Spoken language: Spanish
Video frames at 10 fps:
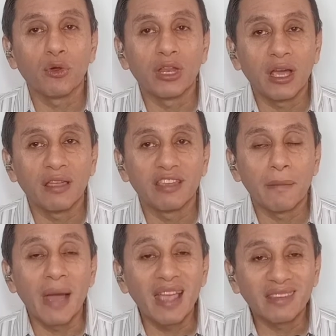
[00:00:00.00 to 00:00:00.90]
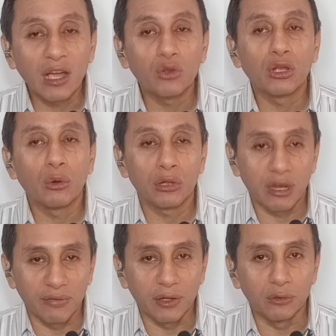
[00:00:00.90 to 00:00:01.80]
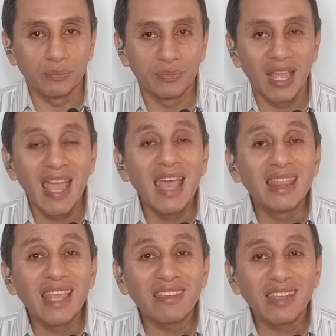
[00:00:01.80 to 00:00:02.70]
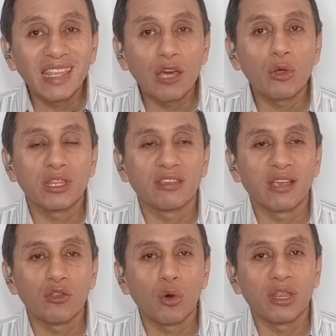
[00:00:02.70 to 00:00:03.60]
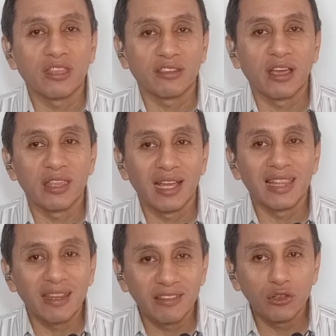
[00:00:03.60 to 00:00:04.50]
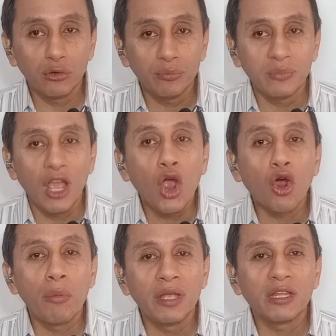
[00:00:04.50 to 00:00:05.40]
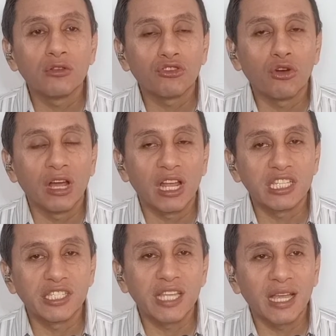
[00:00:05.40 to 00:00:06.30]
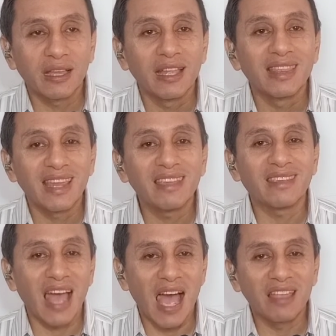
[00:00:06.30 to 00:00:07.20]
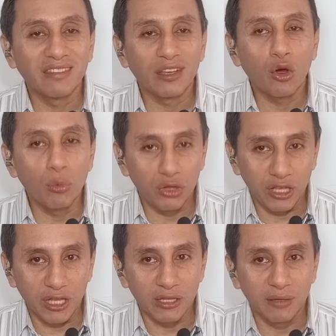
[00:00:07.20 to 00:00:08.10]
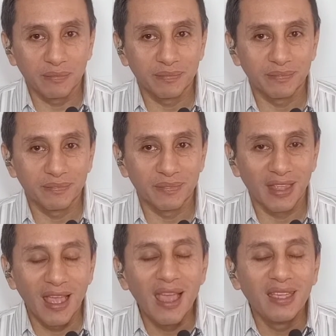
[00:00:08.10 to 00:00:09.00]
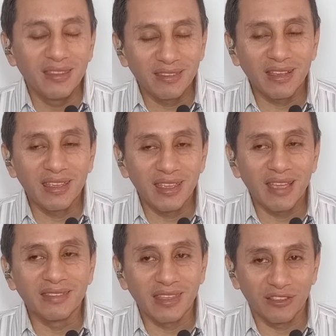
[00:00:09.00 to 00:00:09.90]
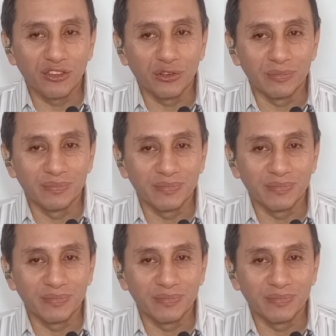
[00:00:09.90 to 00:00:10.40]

podrían hacer más caótico el tráfico. ¿Te has quedado atascado o atascada en el tránsito? coméntanos con el hashtag 3H Comunidad. Y hasta aquí esta edición.